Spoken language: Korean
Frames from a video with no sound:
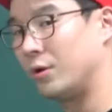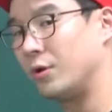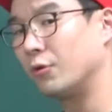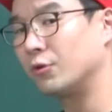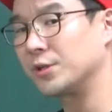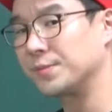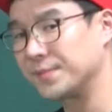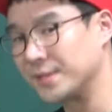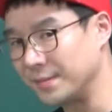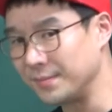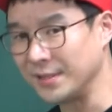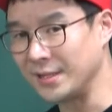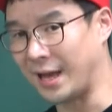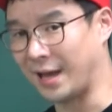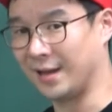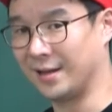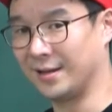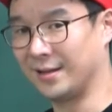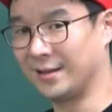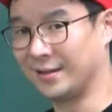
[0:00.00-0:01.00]
올리고
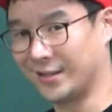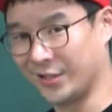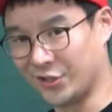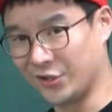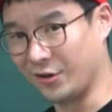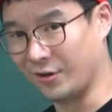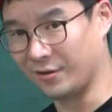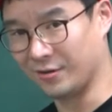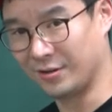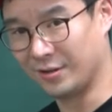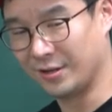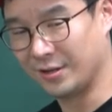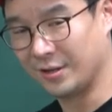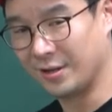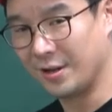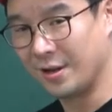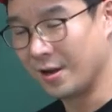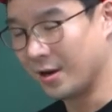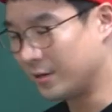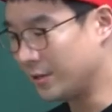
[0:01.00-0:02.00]
싶습니다. 그쵸?
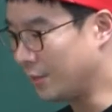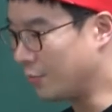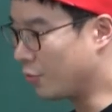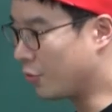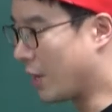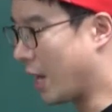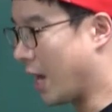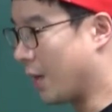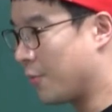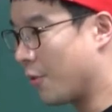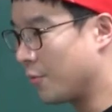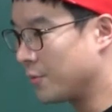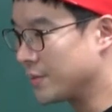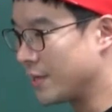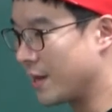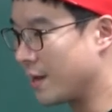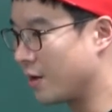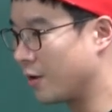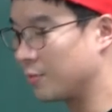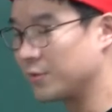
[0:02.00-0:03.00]
근데 뭐가벼움면
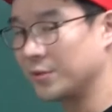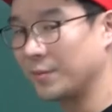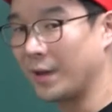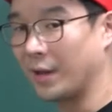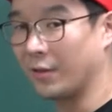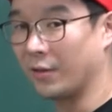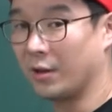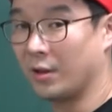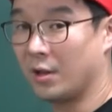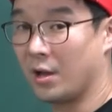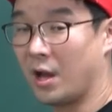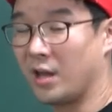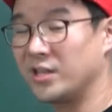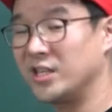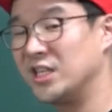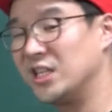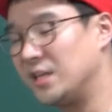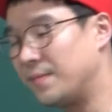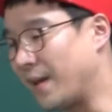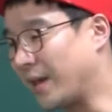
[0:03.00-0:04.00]
상관없지만
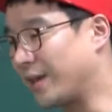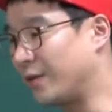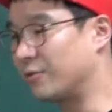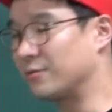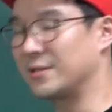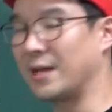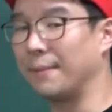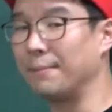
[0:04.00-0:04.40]
한 200kg,